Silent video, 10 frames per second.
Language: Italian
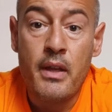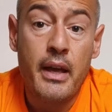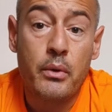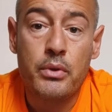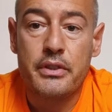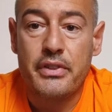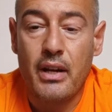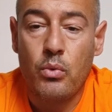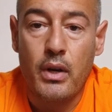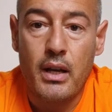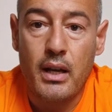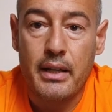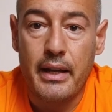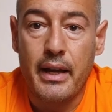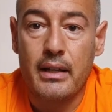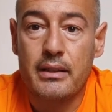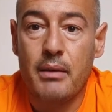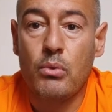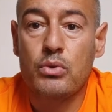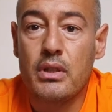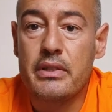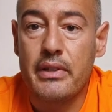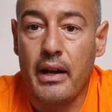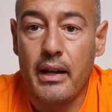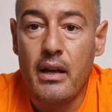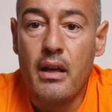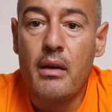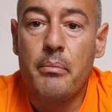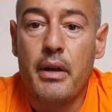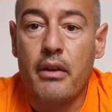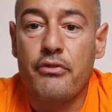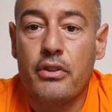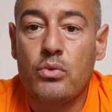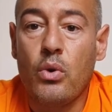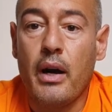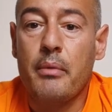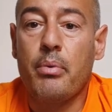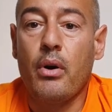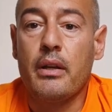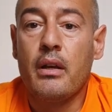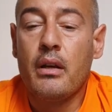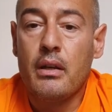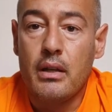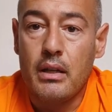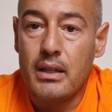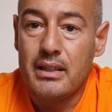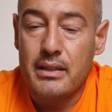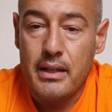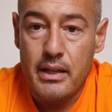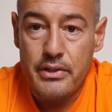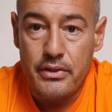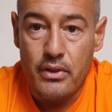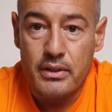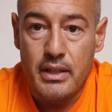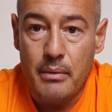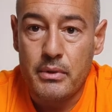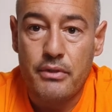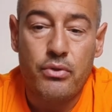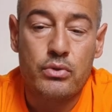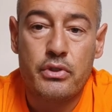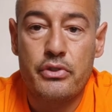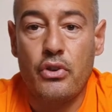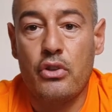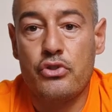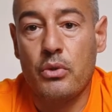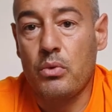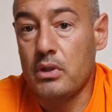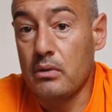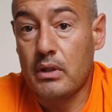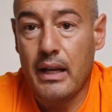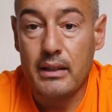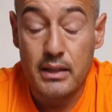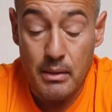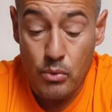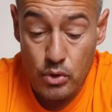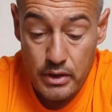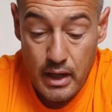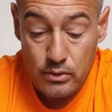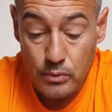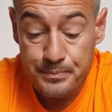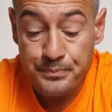e quindi sarà quella che andremo a utilizzare per effettuare poi l'integrazione tramite fonte esogene, quindi creatina monoidrato.